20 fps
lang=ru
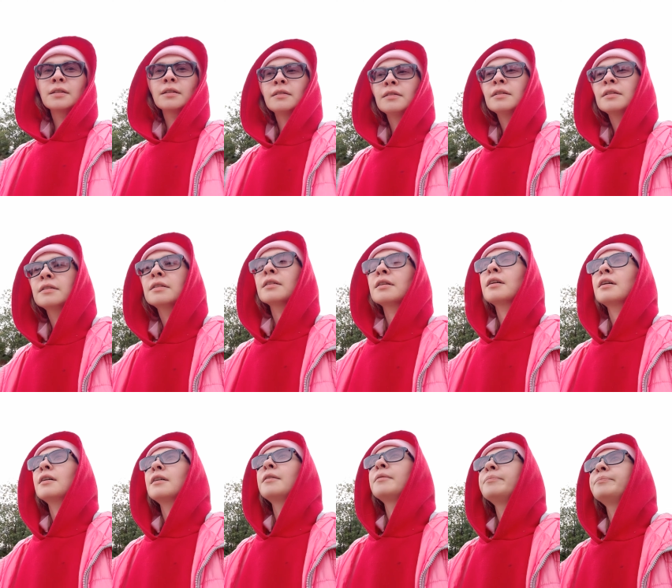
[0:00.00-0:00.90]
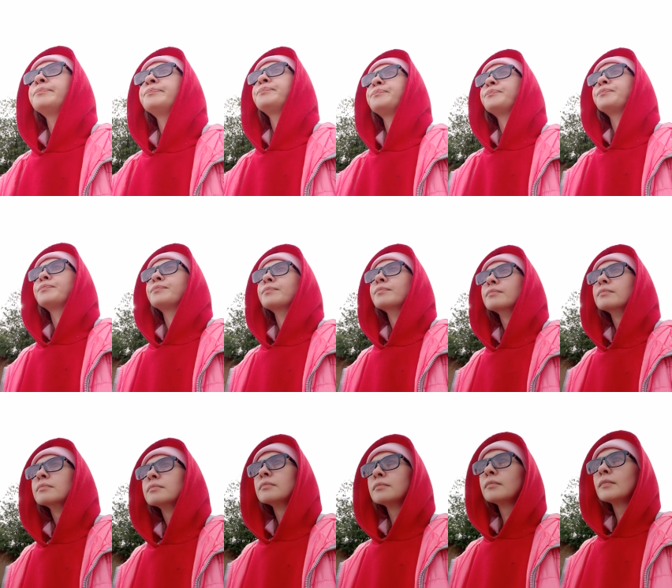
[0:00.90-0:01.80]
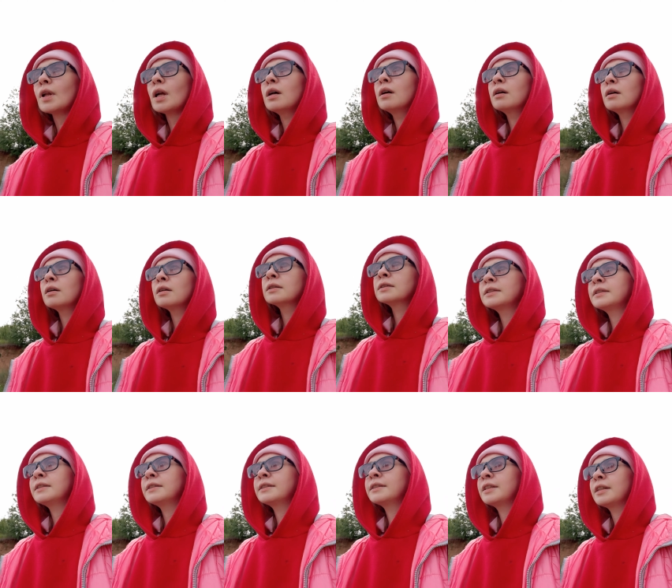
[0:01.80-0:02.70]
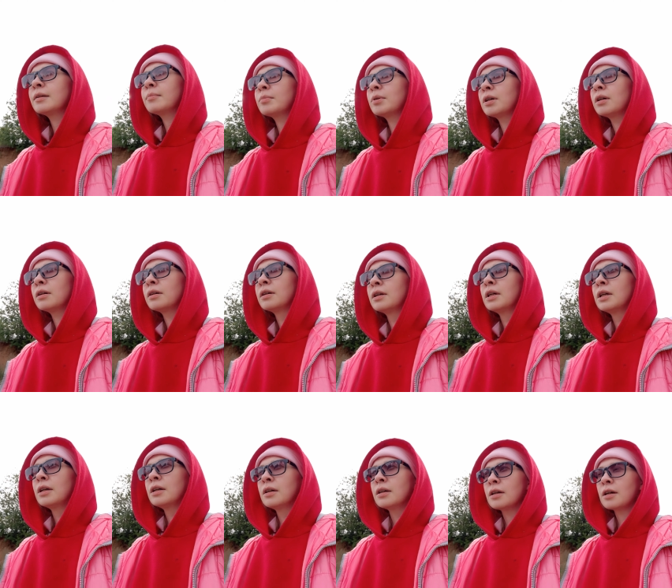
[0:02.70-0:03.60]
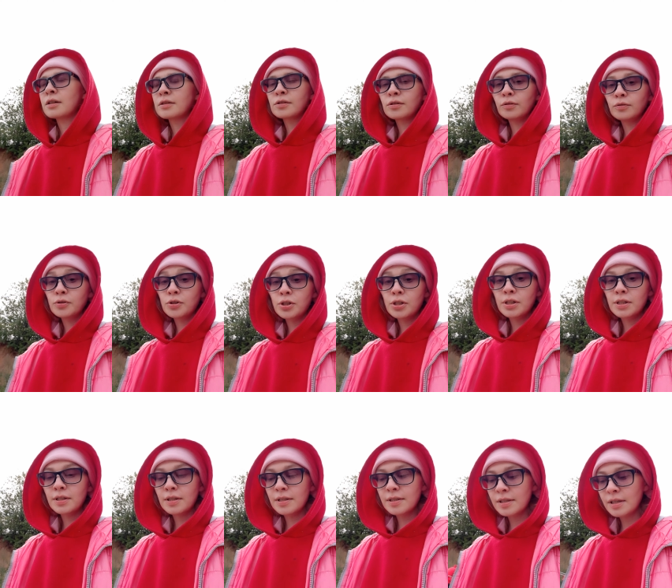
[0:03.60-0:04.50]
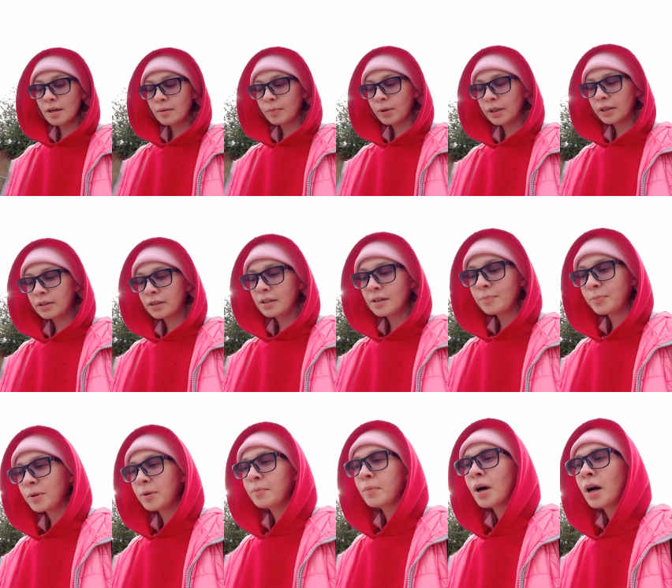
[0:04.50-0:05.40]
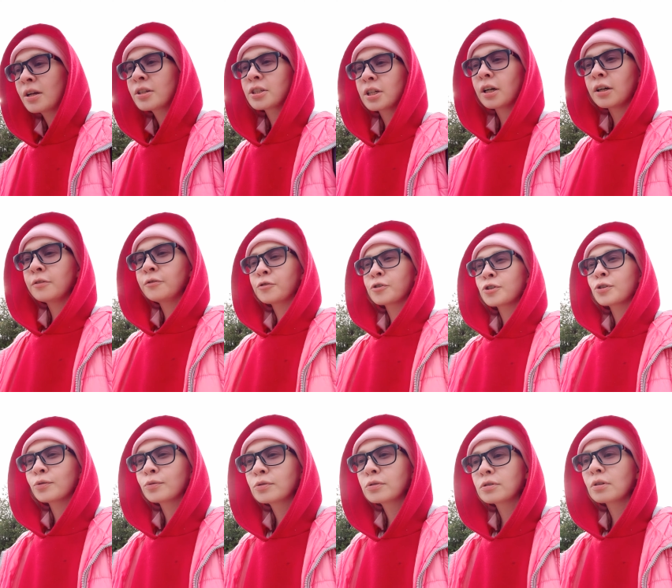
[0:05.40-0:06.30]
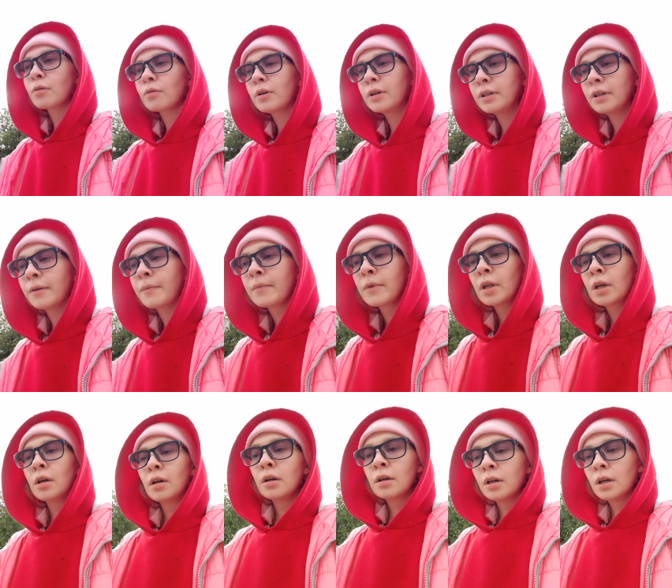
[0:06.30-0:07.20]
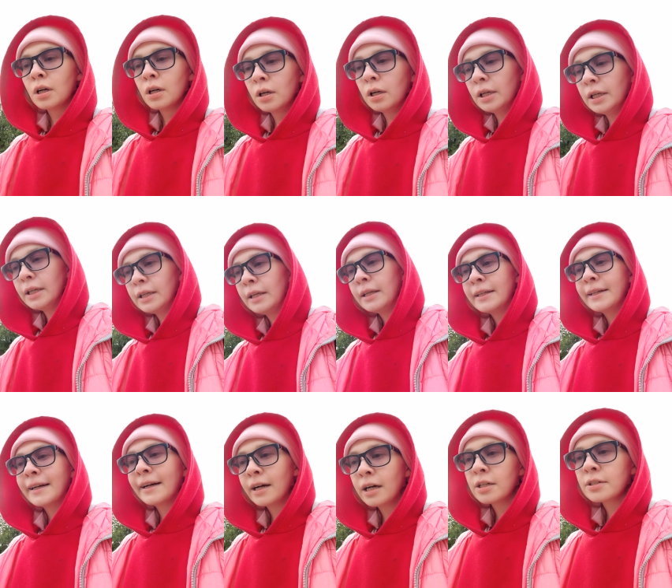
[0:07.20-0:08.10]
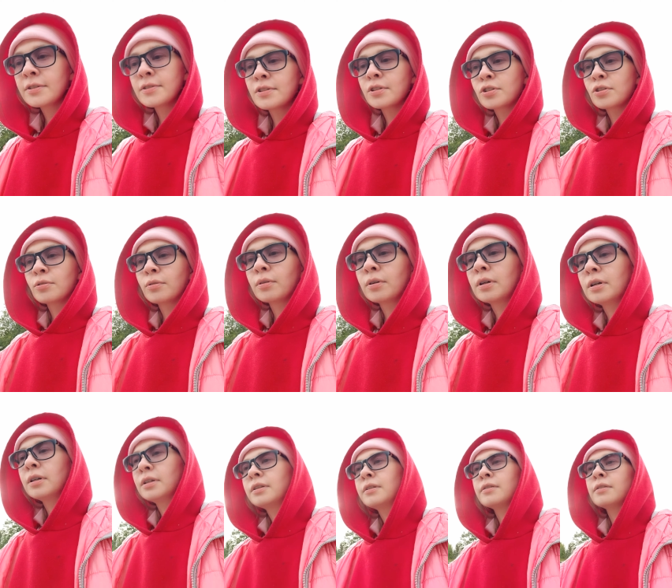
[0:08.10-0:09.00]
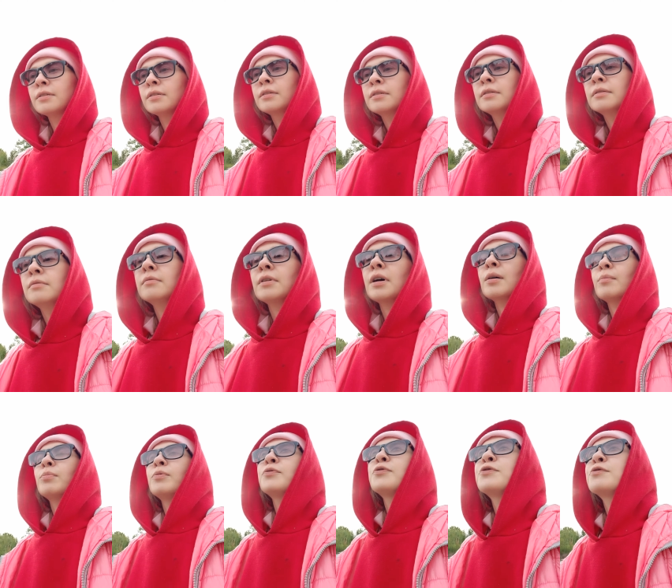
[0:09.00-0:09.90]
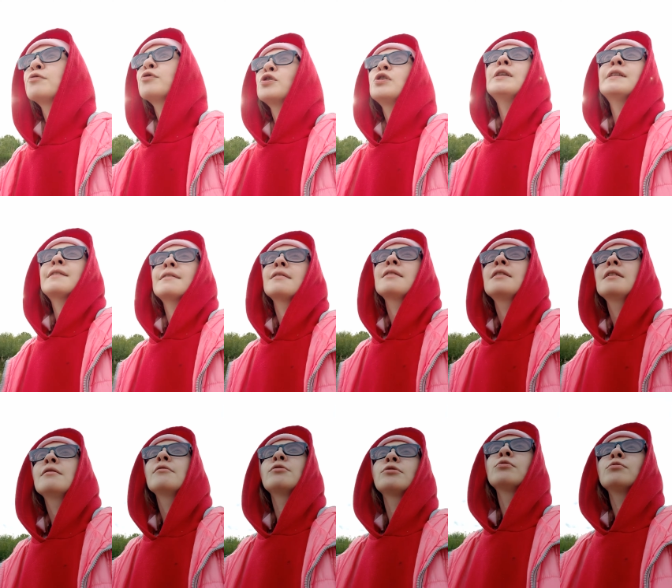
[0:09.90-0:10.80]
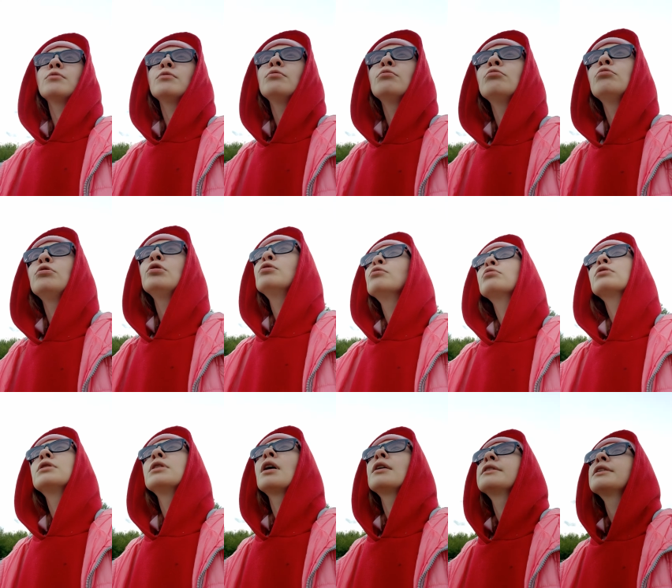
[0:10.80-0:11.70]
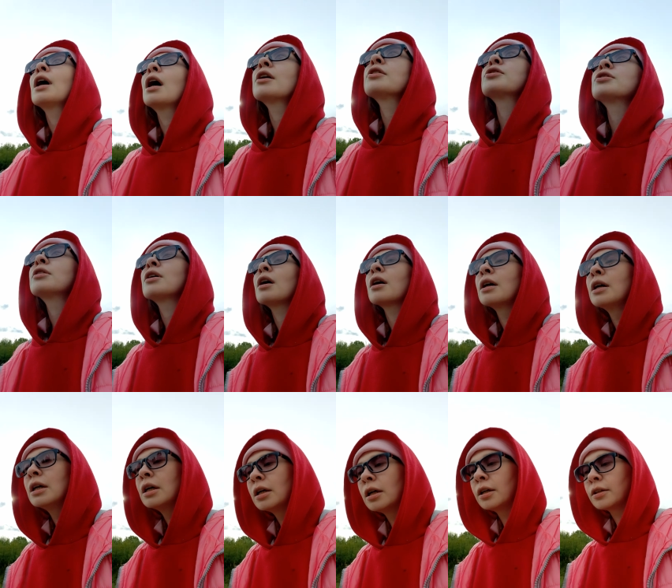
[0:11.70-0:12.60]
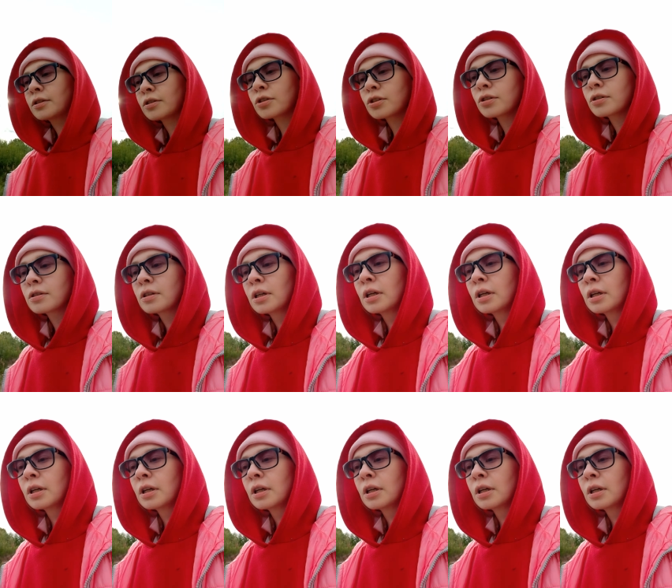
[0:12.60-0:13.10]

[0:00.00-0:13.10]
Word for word: целая такая э, система, как Солнечная система, и ты не понимаешь, как оно что устроено. И кажется, что это, ну, как бы всю жизнь не, ну, не узнать, как же так. Это же,